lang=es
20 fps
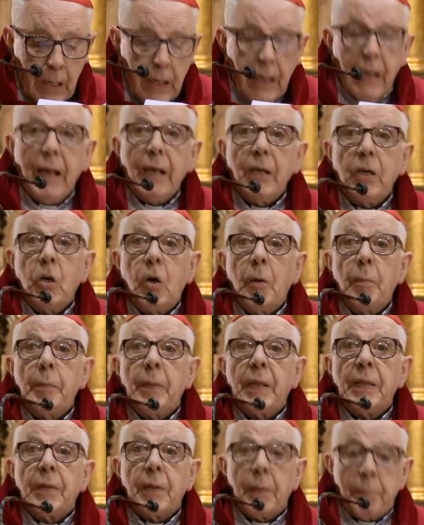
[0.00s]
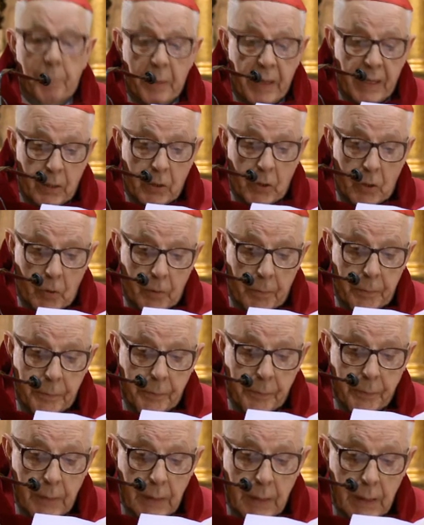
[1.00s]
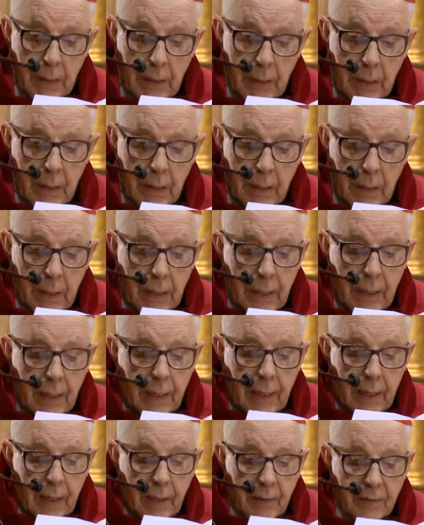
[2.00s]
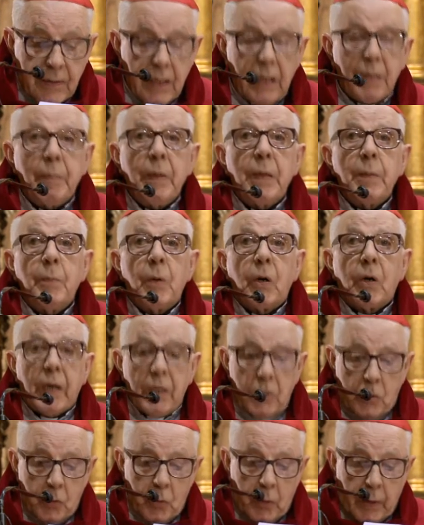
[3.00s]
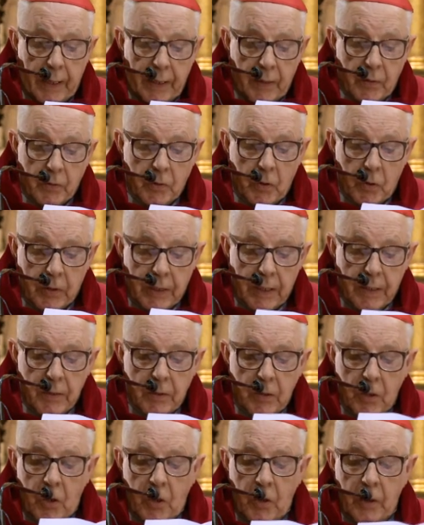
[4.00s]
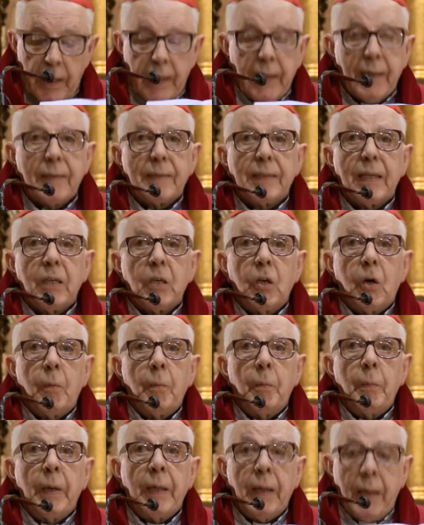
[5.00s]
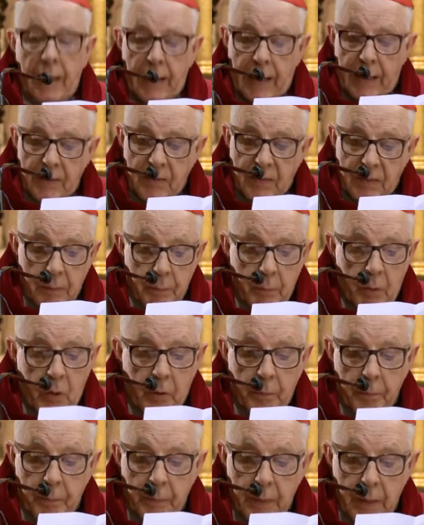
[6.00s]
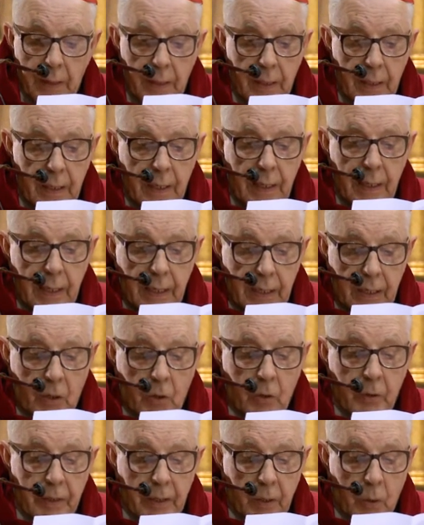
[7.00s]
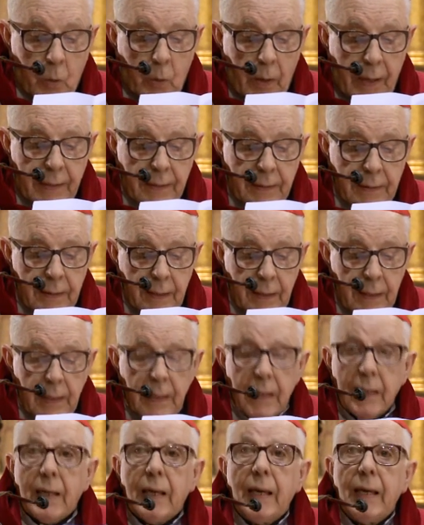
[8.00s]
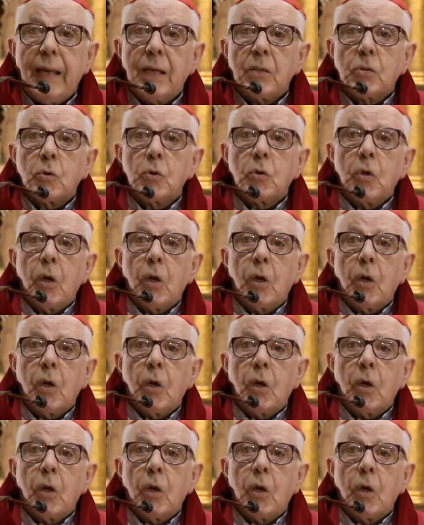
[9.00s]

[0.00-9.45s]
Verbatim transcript: El nombre de Pedro. Es el mismo Jesucristo quien dio este nombre a Simón, hijo de Juan, que era su